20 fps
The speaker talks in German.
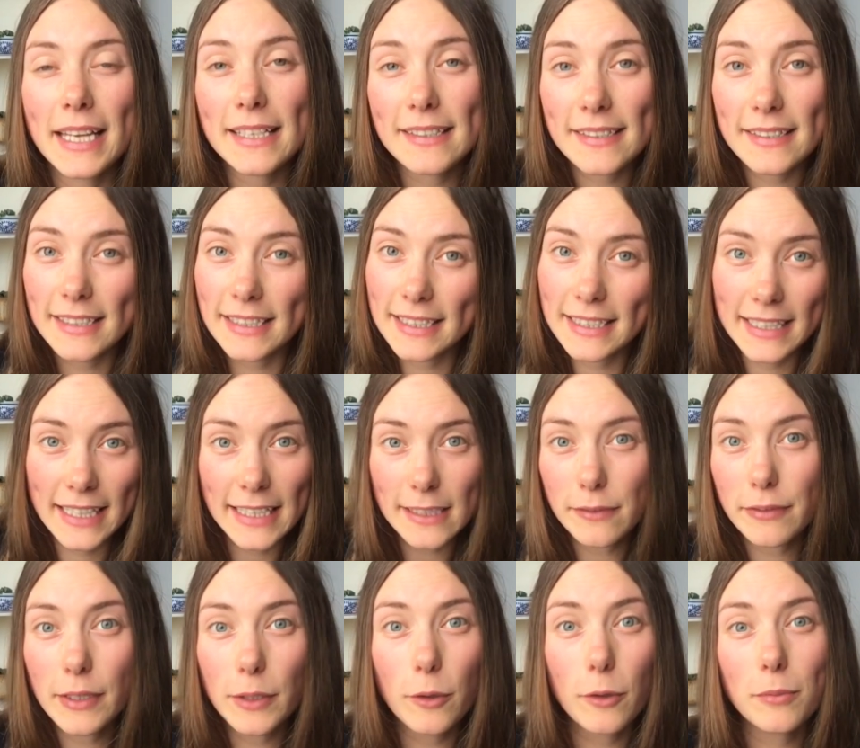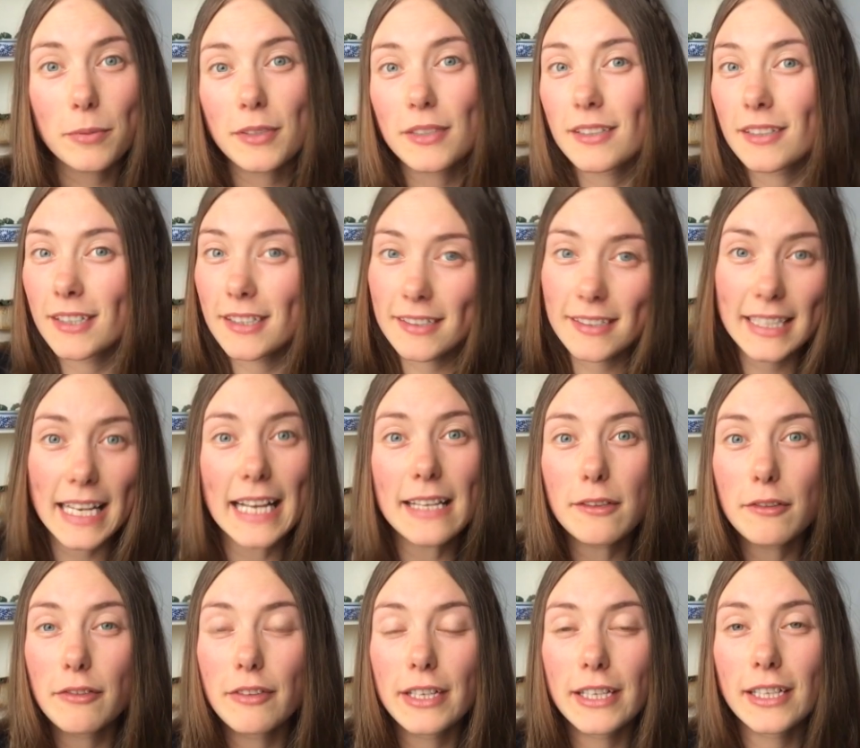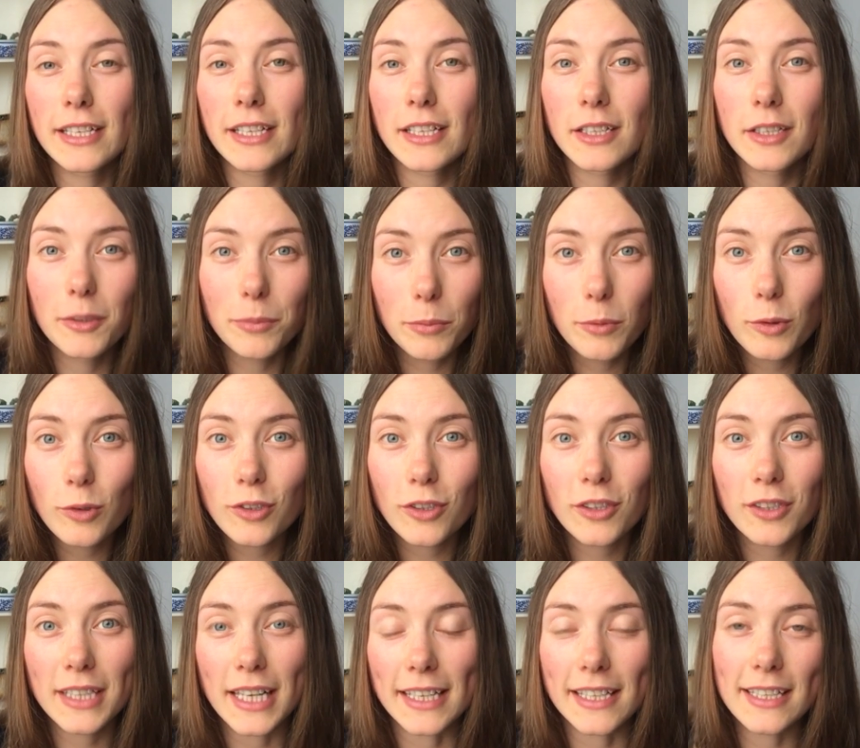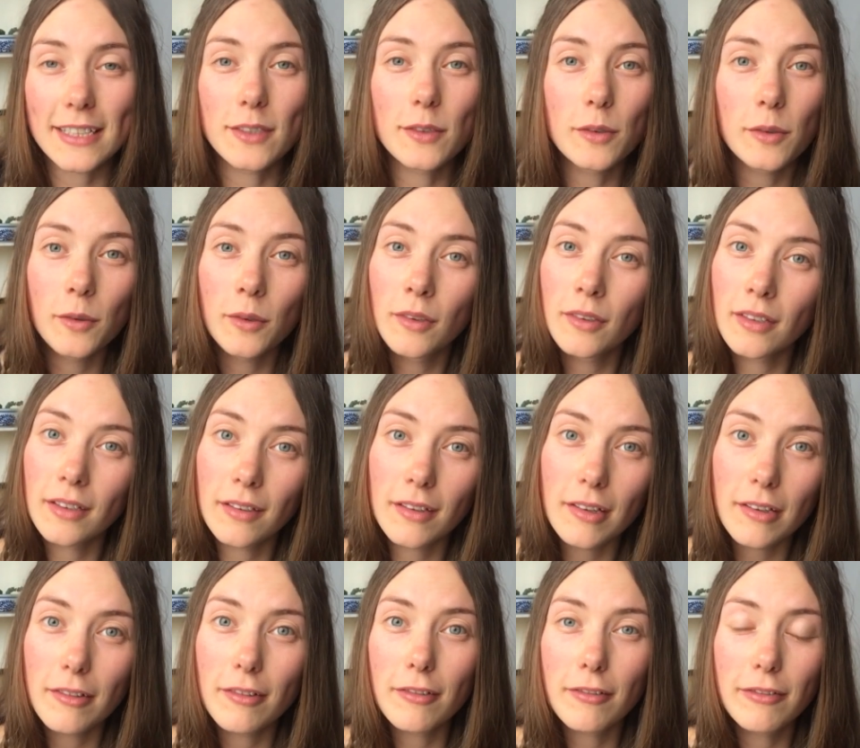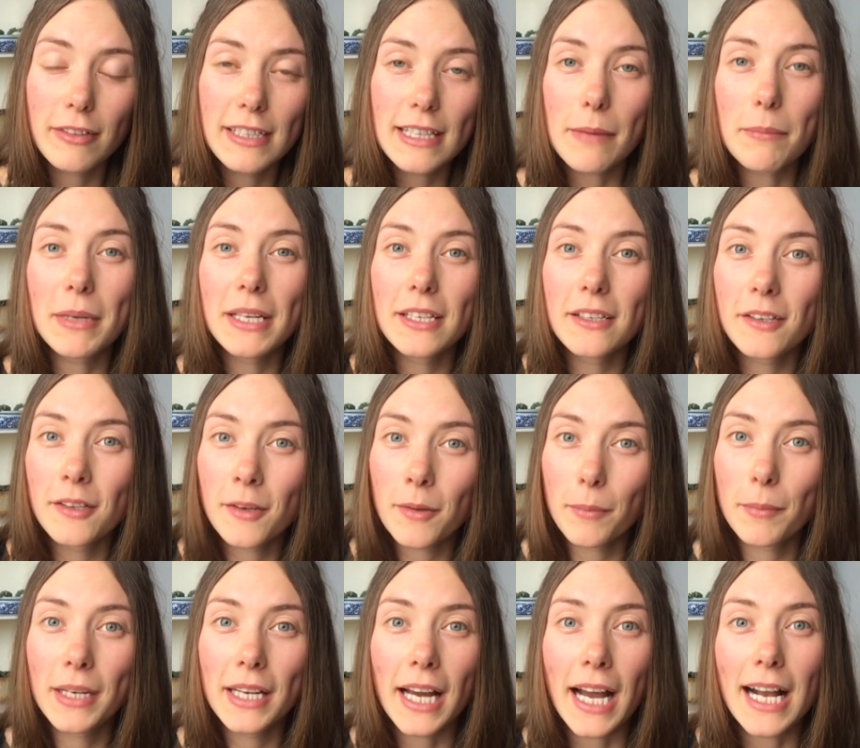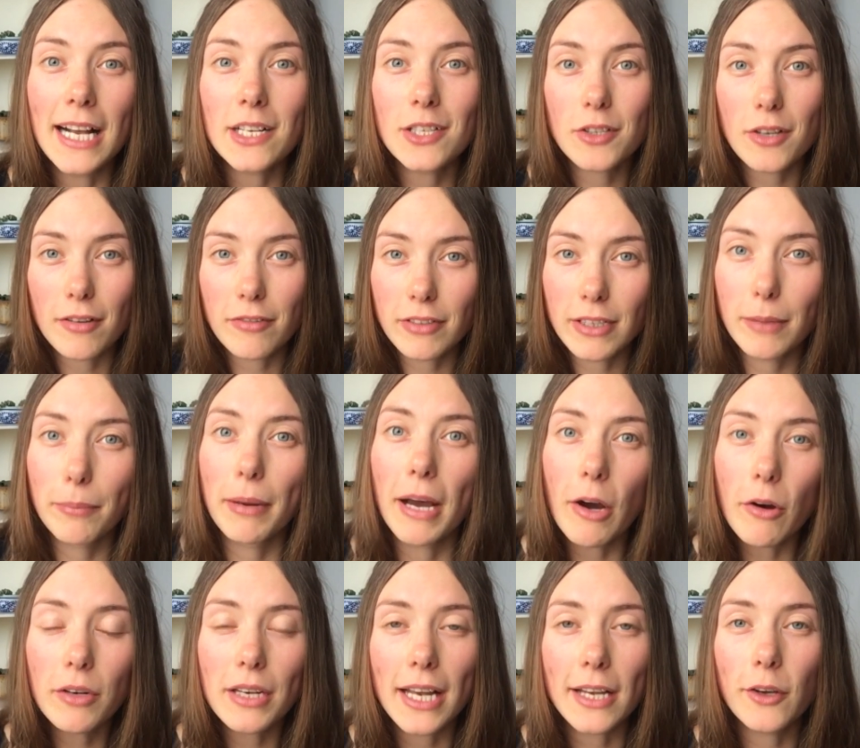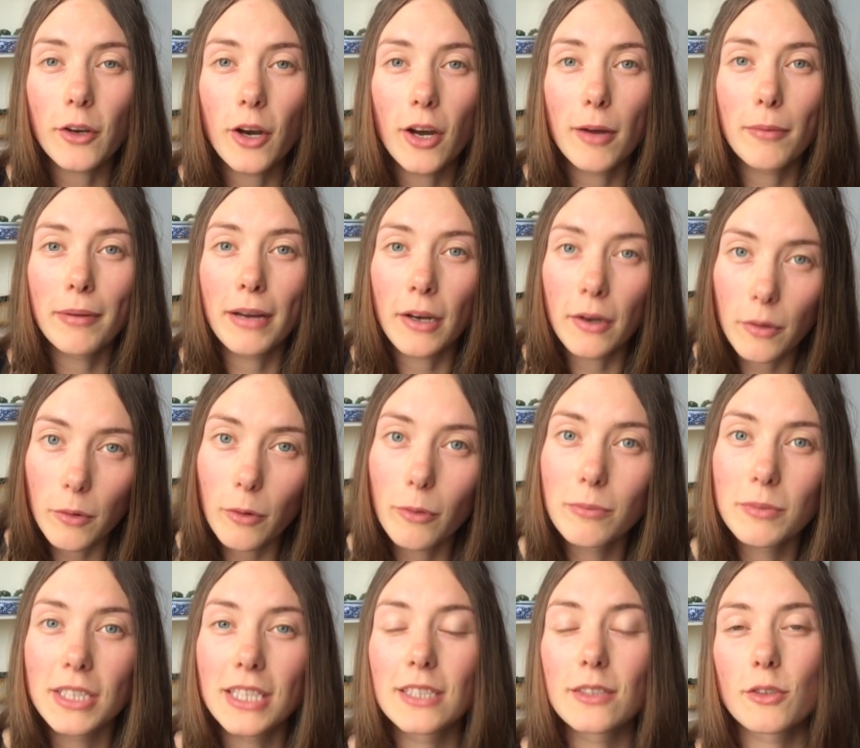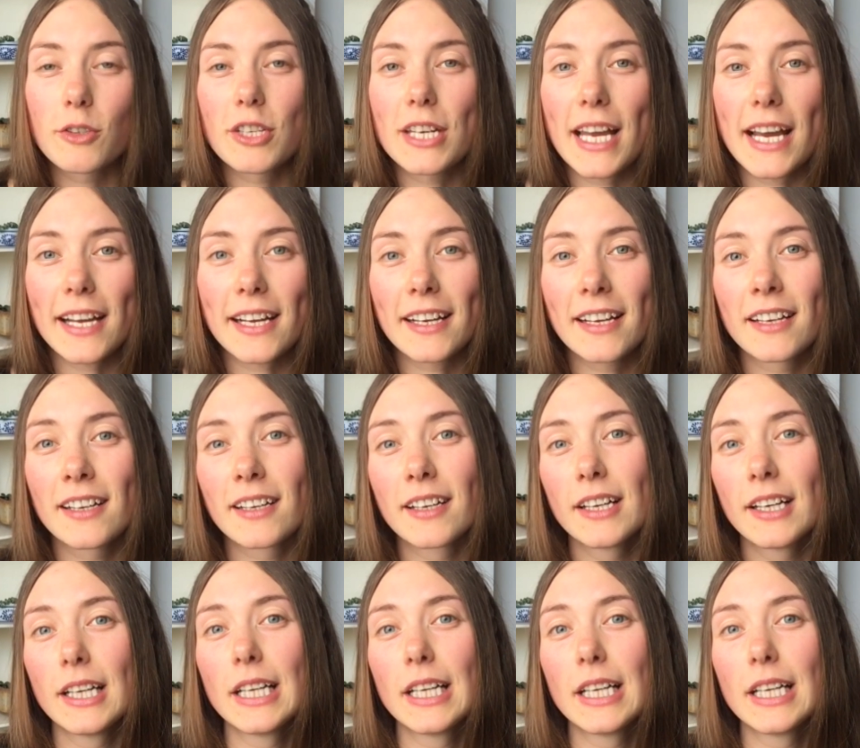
Ist ganz viel Obst, ist ganz viel Gemüse, da kriegst du Vitamine, Mineralstoffe, die braucht dein Körper, um sich zu stärken.